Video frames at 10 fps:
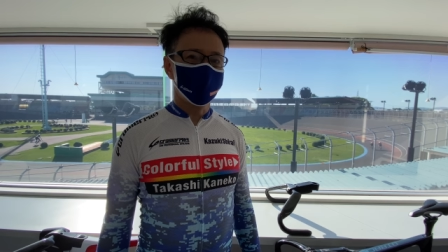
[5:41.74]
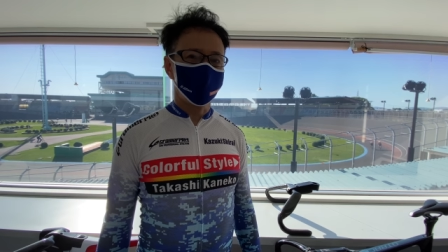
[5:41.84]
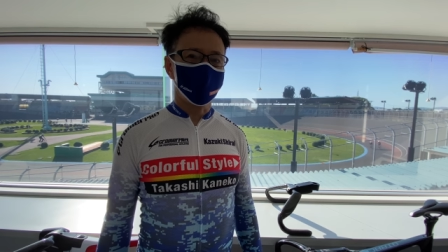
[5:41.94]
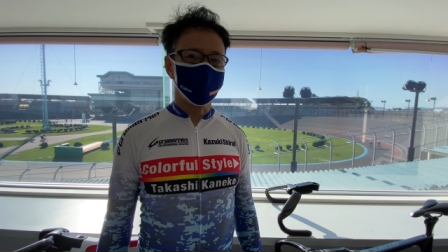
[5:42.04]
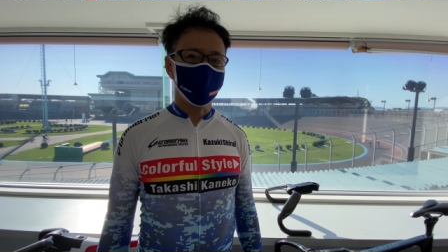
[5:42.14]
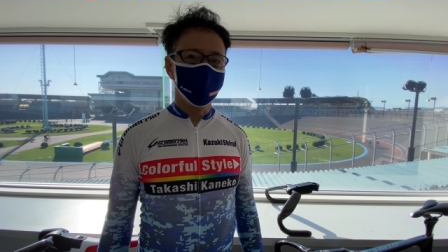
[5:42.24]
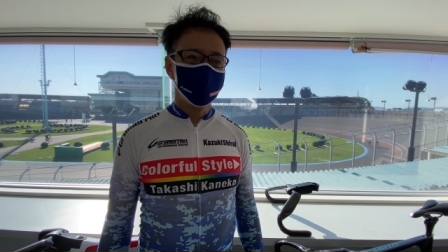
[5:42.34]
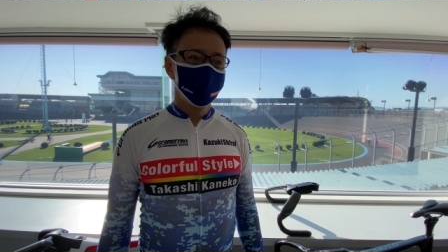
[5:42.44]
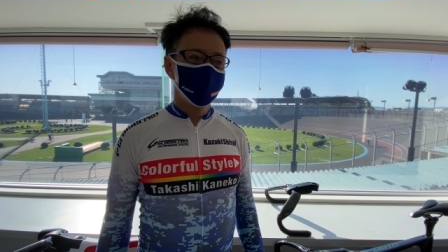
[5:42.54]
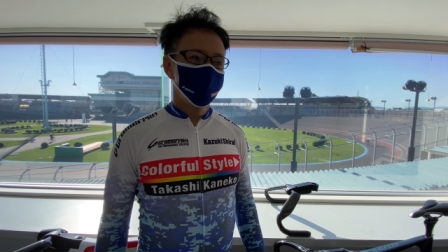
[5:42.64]
の方、
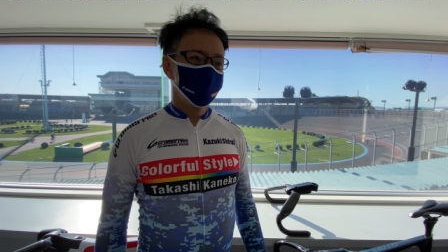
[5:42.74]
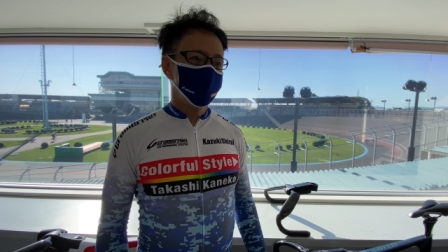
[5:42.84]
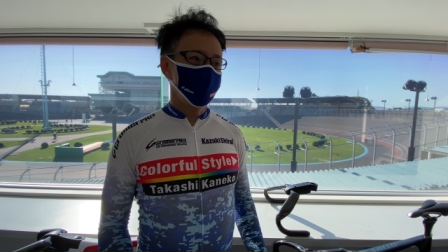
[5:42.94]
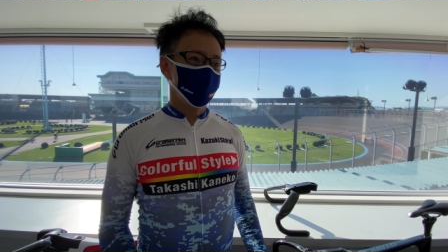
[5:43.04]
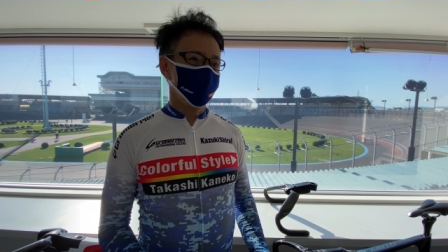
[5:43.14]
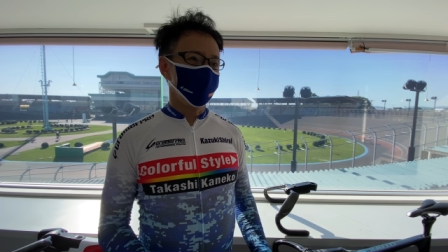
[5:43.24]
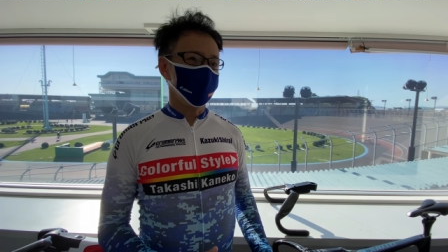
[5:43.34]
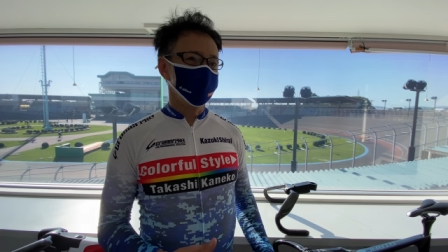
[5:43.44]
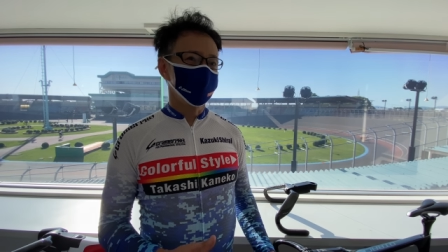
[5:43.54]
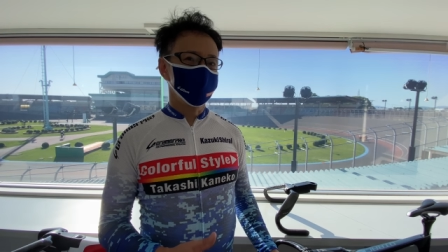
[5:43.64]
まだあの
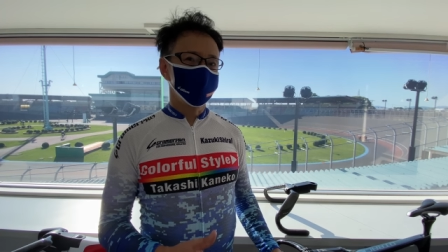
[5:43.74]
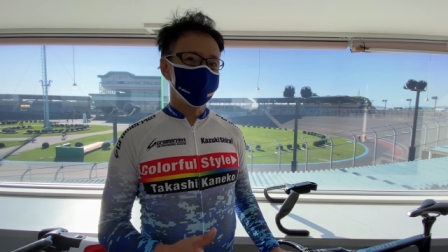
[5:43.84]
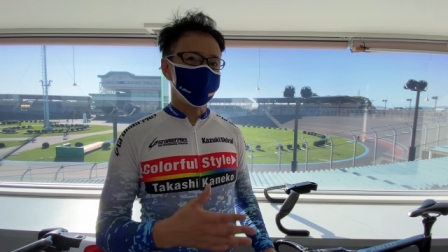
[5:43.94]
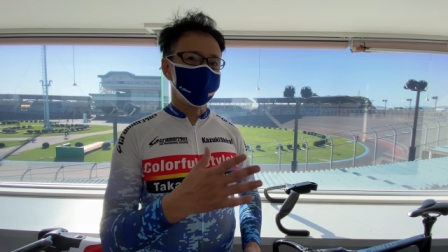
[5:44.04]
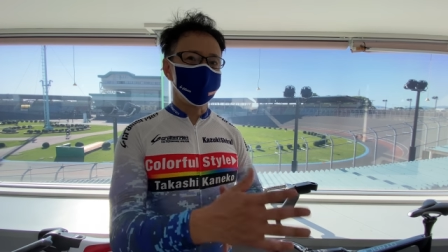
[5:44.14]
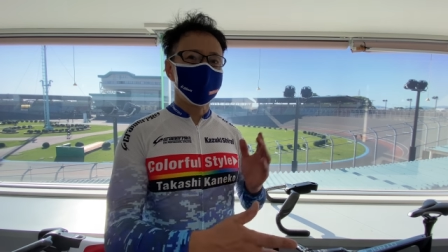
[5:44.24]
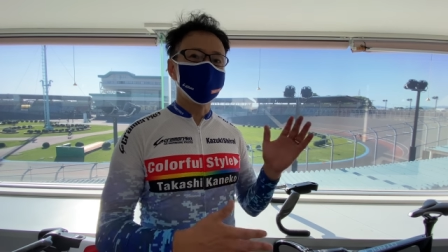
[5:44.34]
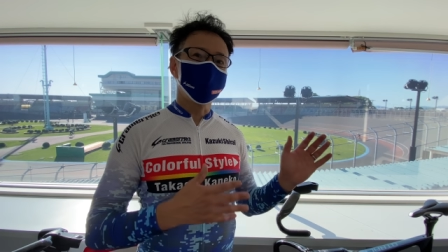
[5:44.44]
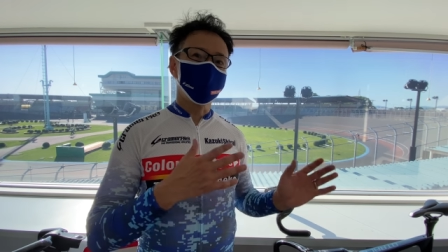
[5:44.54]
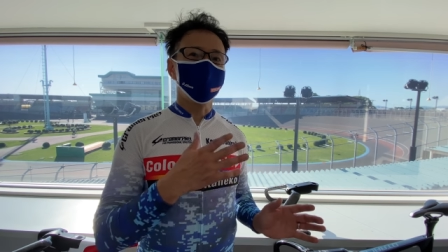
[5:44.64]
きっちり回
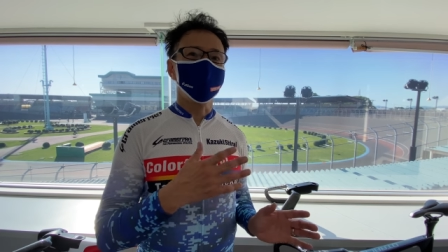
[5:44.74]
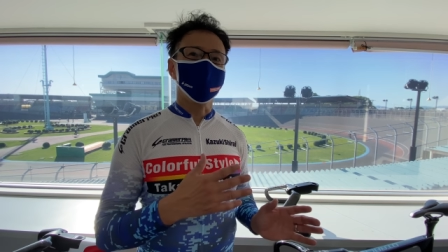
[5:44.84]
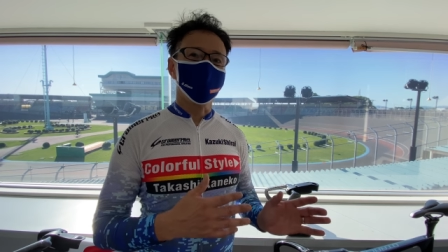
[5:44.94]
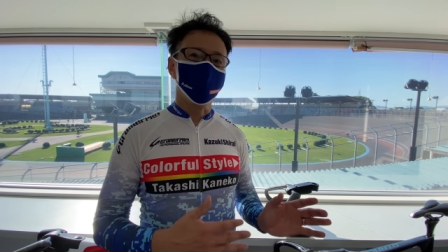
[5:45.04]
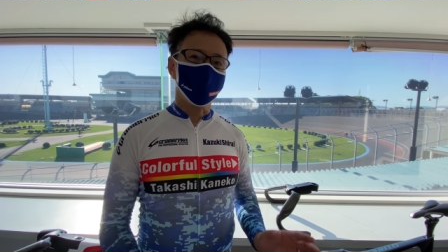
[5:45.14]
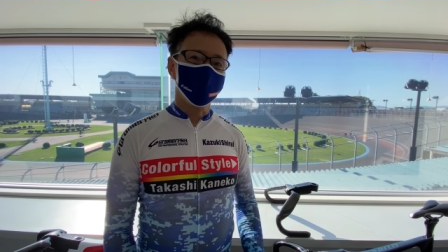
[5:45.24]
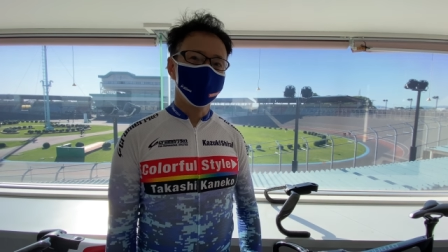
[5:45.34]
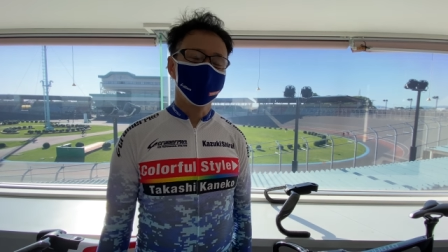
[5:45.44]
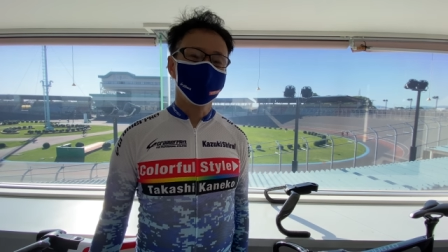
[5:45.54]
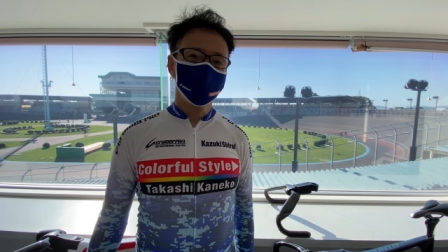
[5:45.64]
せてない方は
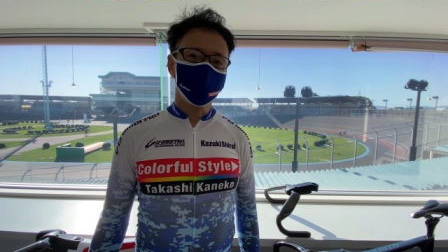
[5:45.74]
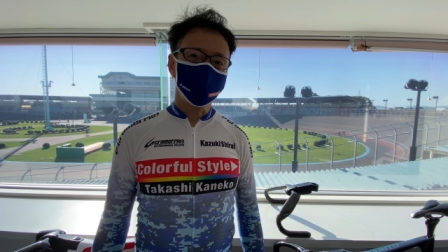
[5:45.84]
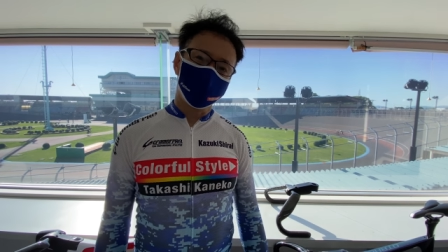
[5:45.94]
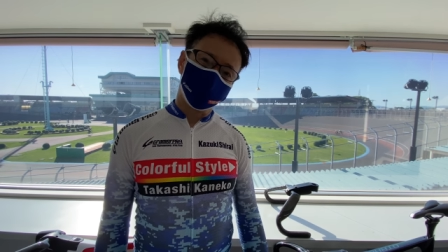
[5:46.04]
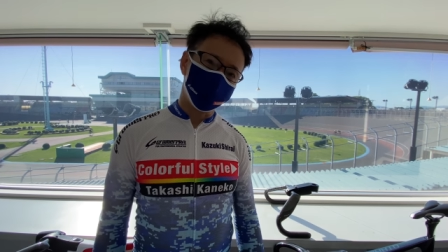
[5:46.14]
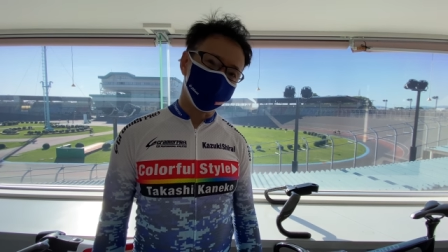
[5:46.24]
ちょっと厳しい